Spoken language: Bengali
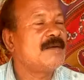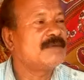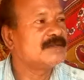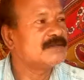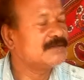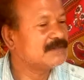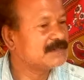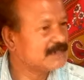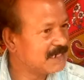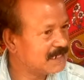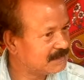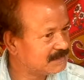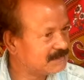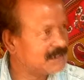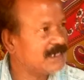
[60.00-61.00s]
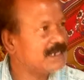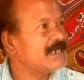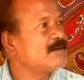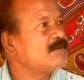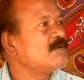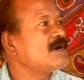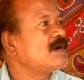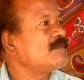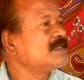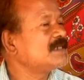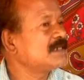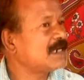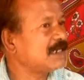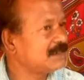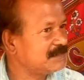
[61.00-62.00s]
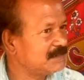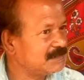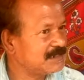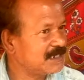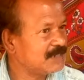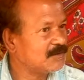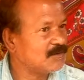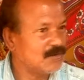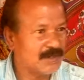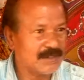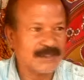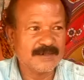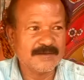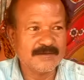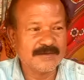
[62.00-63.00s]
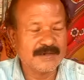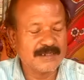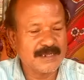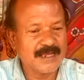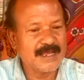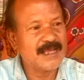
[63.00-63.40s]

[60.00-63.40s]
আমাদের তো জেলাতে যায় এবং আমাদের রাজ্যে যায় কলকাতা টলকাতা